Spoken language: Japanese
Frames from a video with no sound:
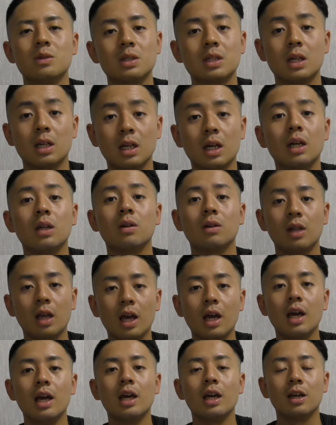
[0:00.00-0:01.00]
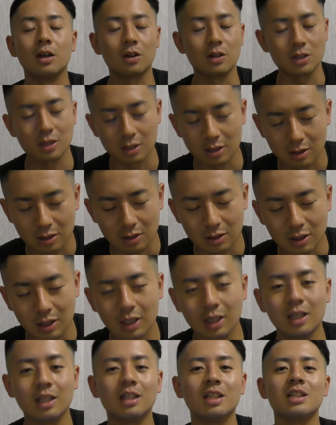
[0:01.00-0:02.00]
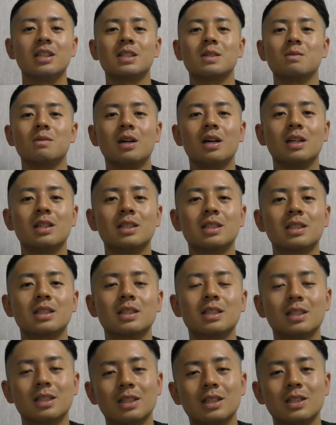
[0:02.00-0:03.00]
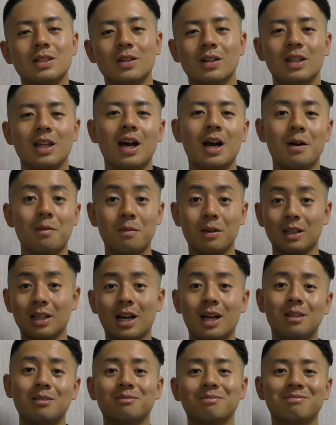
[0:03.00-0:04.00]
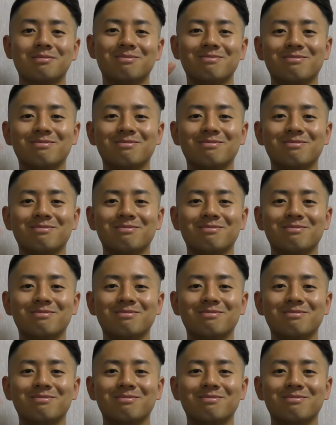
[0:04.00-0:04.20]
しれないのでよろしくお願いいたしますそれではまた